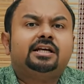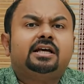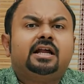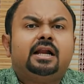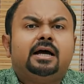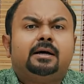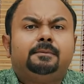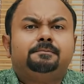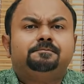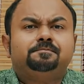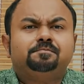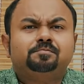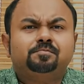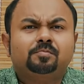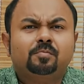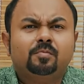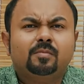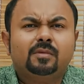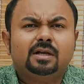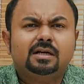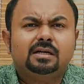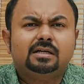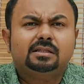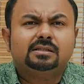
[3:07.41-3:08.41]
இருக்கிறான்
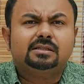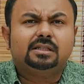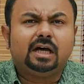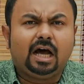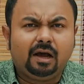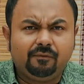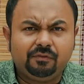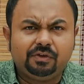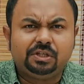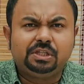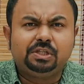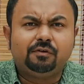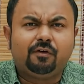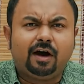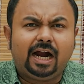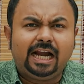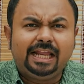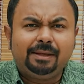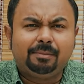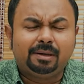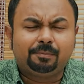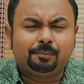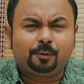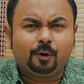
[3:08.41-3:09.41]
தாவி இது
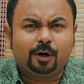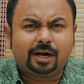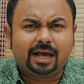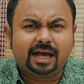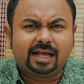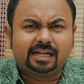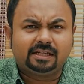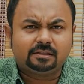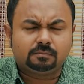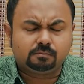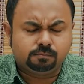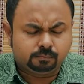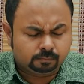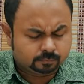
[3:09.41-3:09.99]
வாலிபன் போறாரு